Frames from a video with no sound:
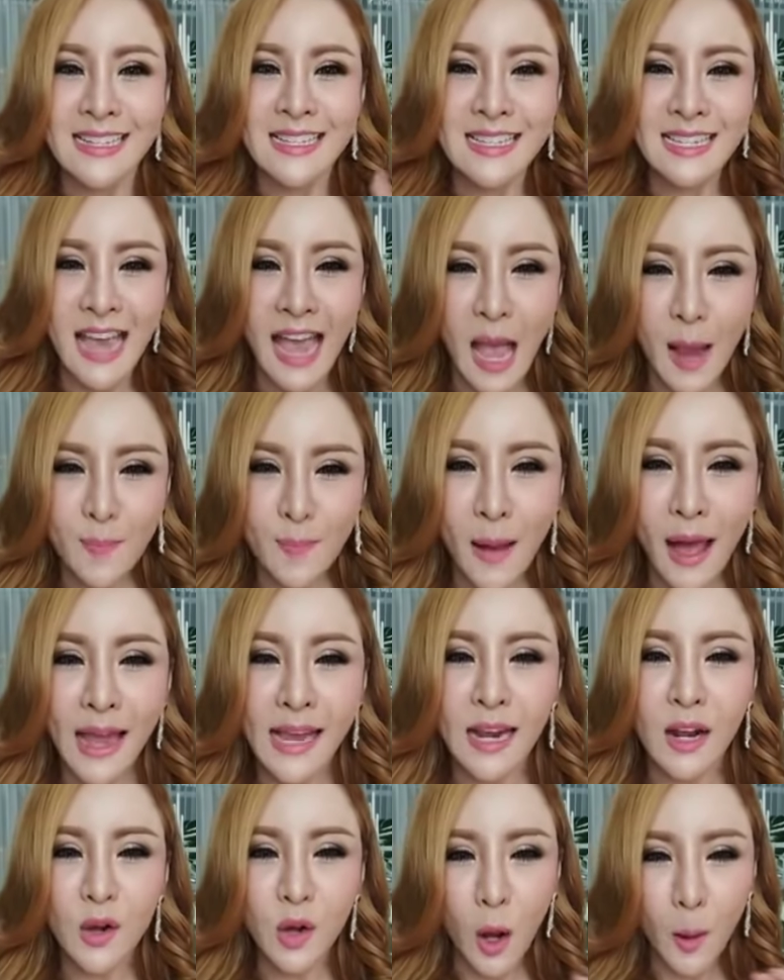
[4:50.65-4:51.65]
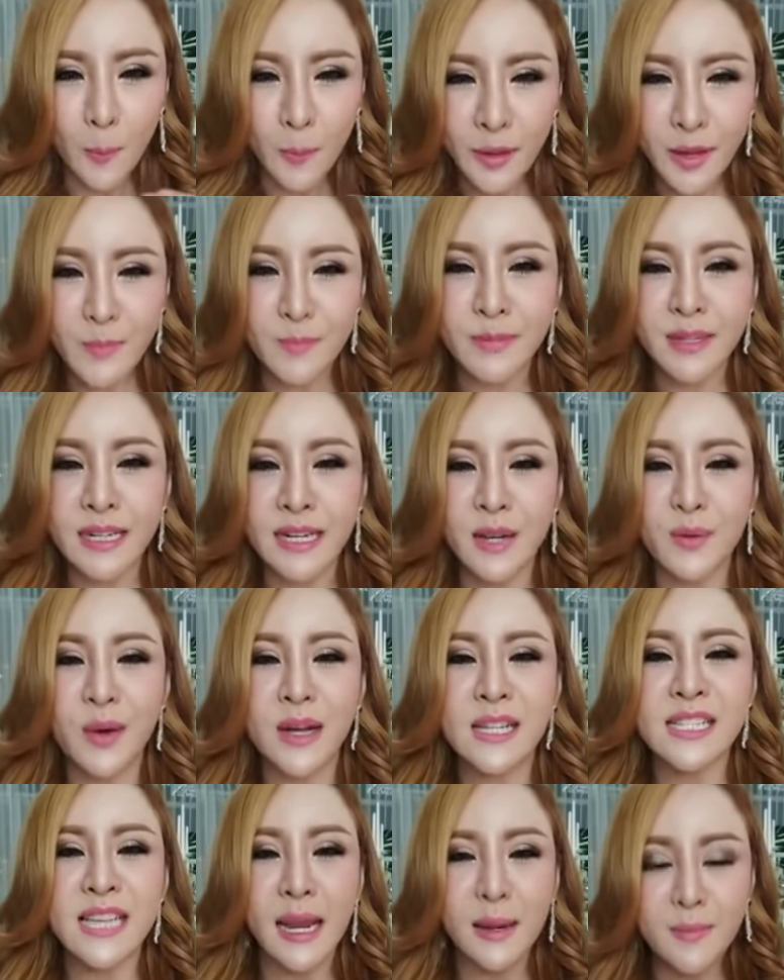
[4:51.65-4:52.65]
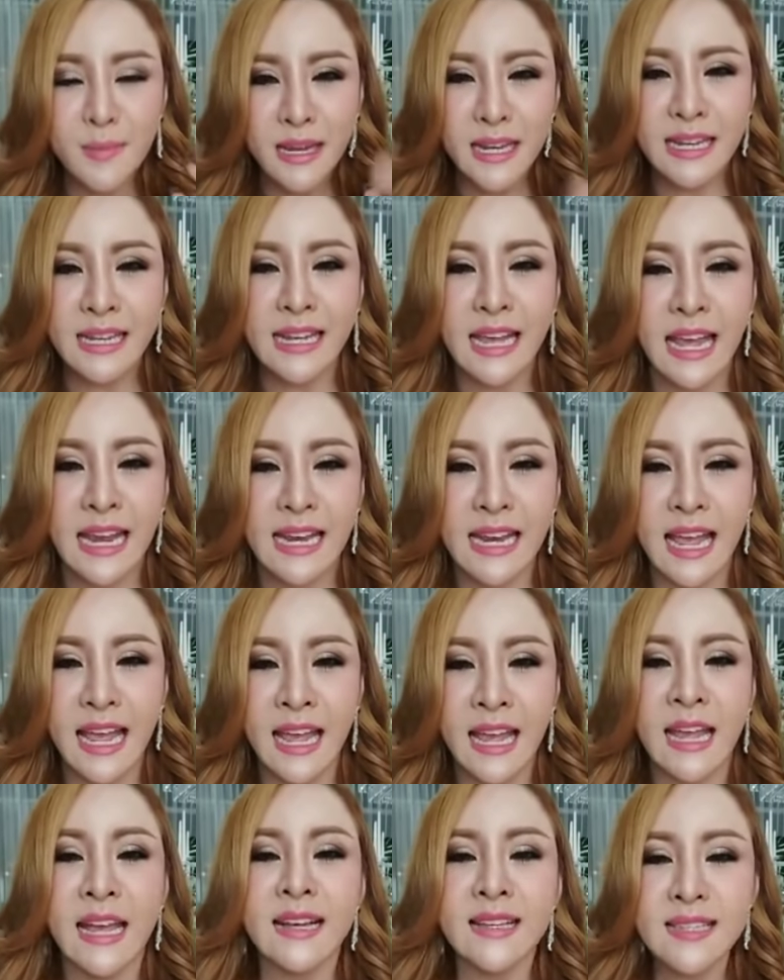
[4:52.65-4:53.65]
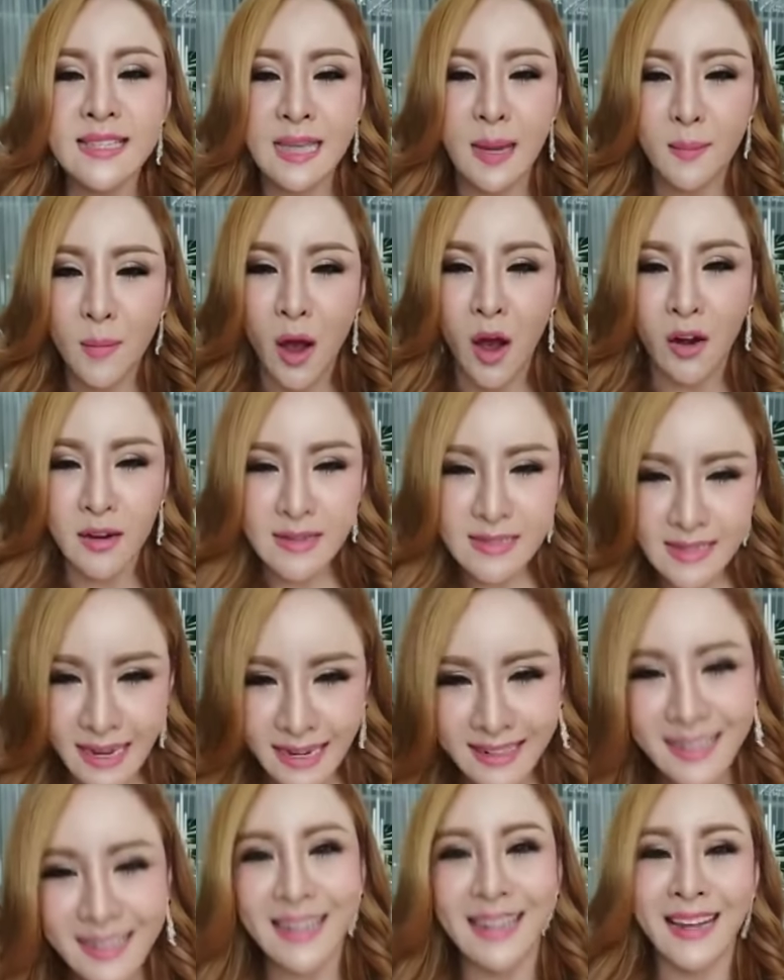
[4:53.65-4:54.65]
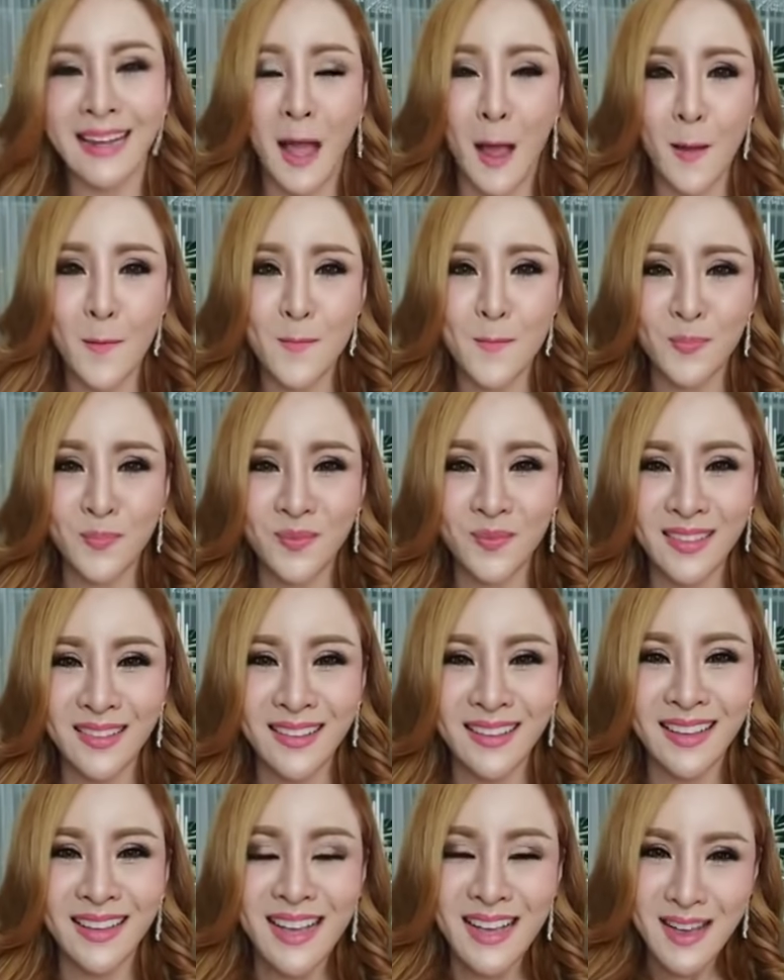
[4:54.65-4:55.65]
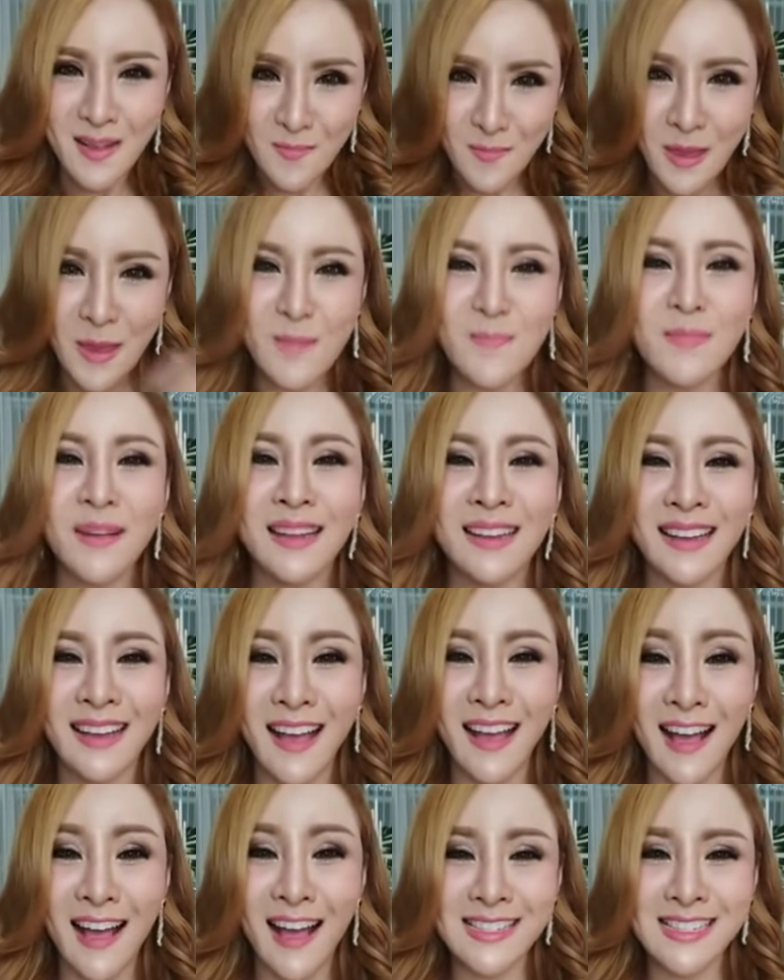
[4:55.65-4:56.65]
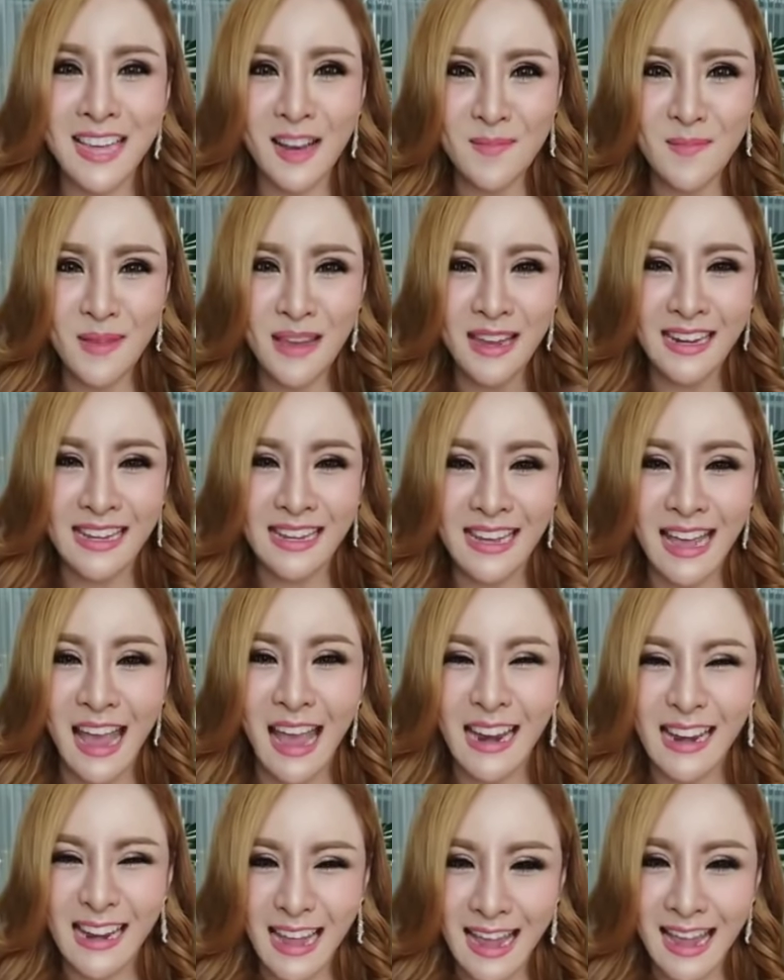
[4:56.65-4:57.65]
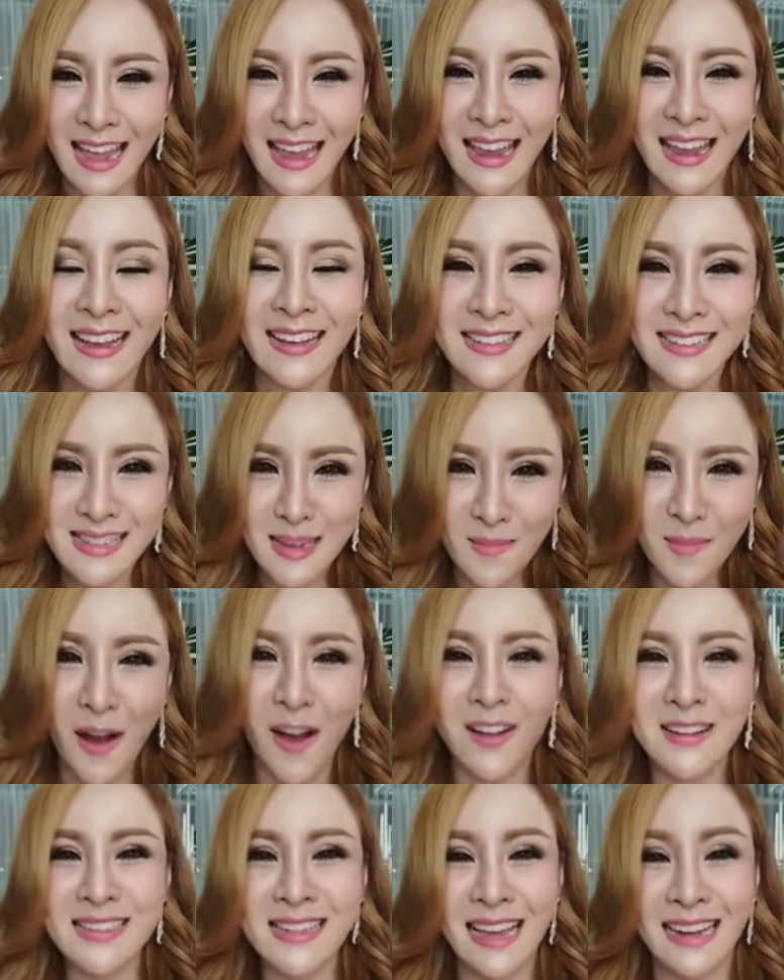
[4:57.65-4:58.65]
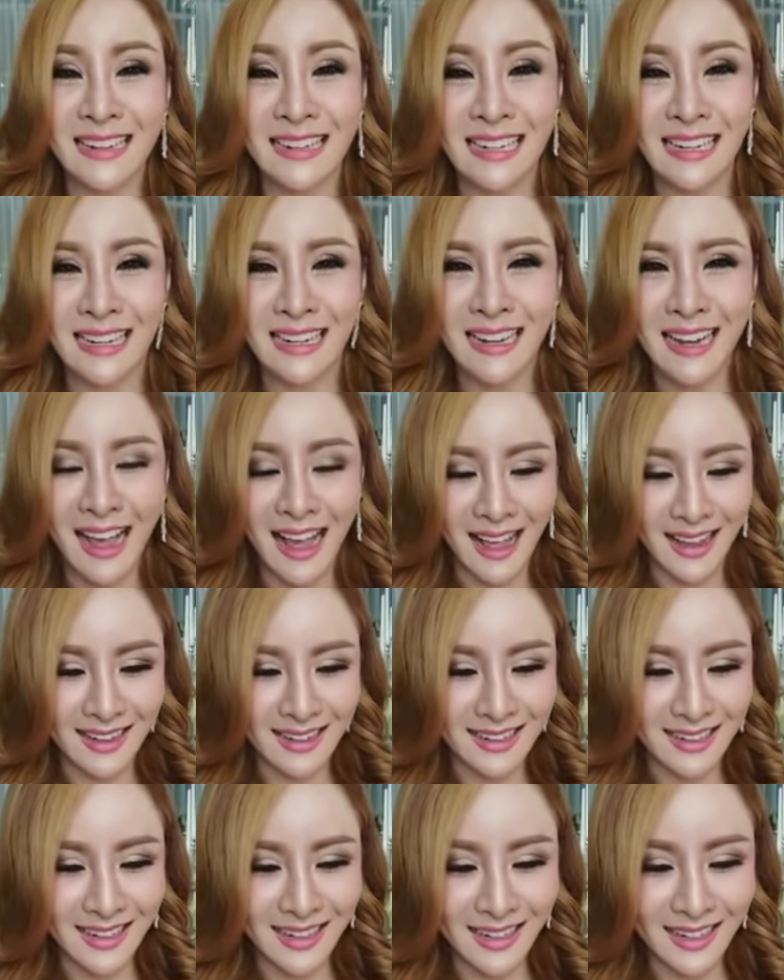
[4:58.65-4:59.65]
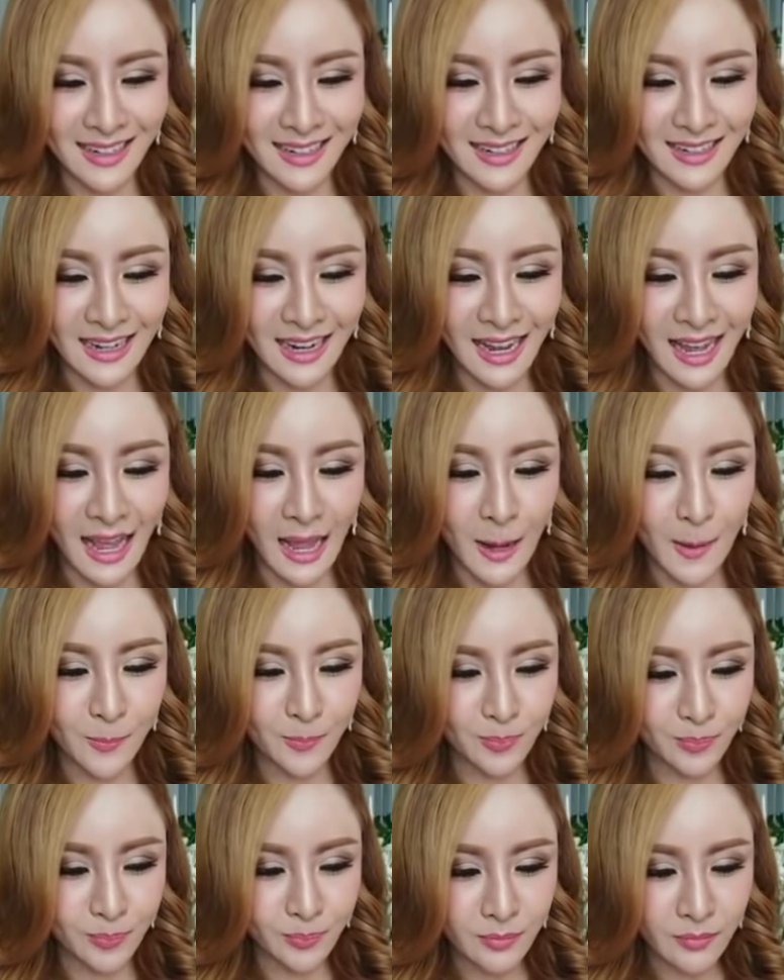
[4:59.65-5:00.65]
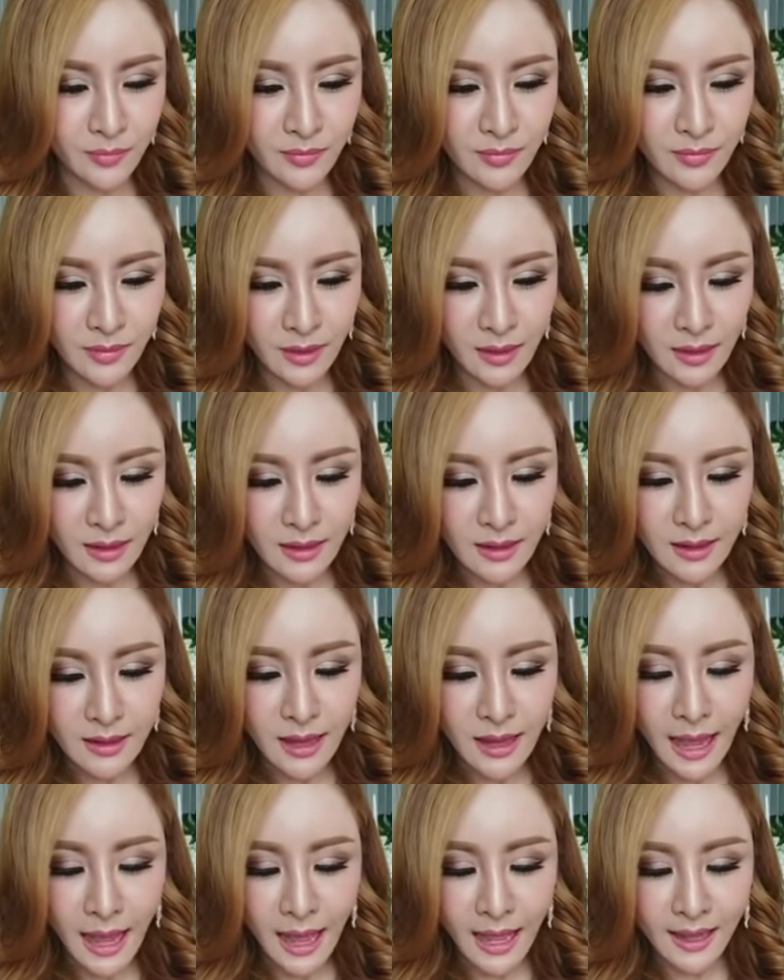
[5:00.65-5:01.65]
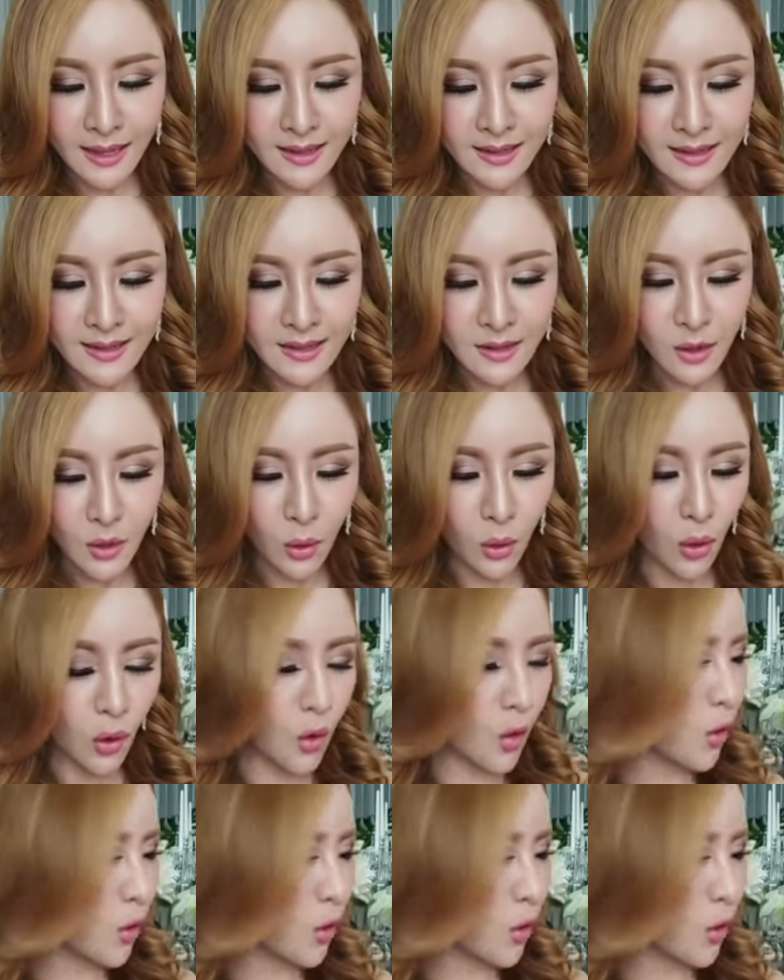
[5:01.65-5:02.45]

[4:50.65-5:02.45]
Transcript: แชร์ไปแล้วก็พิมพ์เลยว่าฉันมี DNA สมองเศรษฐีค่ะ พิมพ์ไปเลยค่ะฉันมี DNA สมองเศรษฐีค่ะเออนะคะอ่ะโอ้โห